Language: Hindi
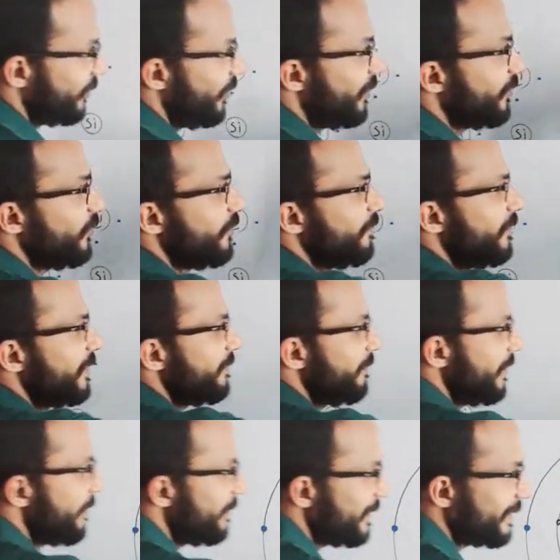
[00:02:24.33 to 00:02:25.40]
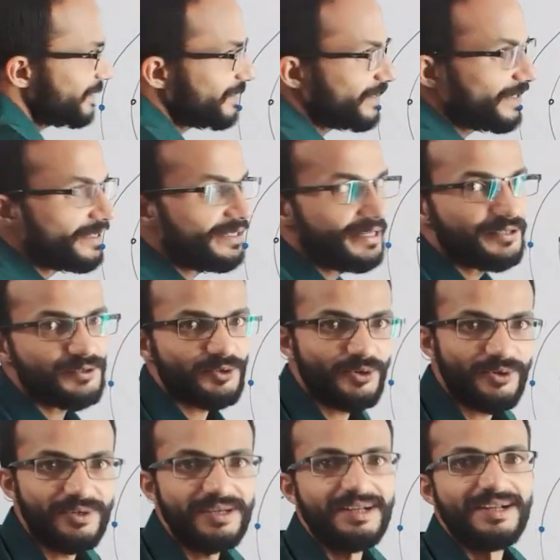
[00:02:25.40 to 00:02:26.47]
थर्ड ऑर्बिट में भी कितने
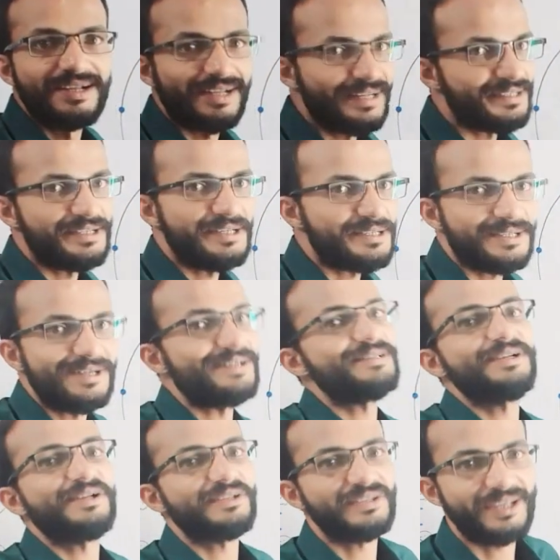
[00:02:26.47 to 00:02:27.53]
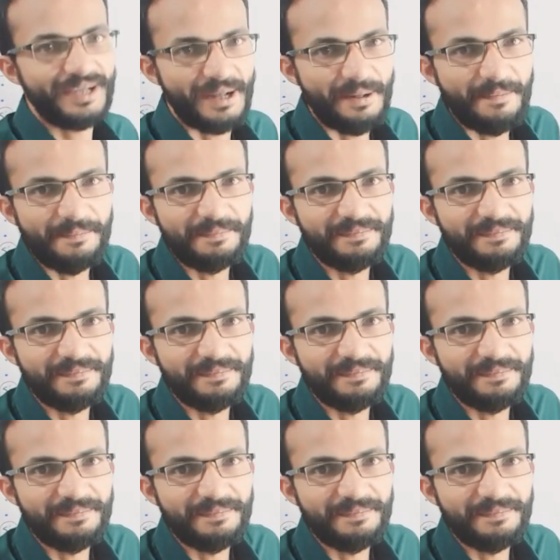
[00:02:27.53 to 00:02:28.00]
इलेक्ट्रॉन कंसिस्ट कर सकते हैं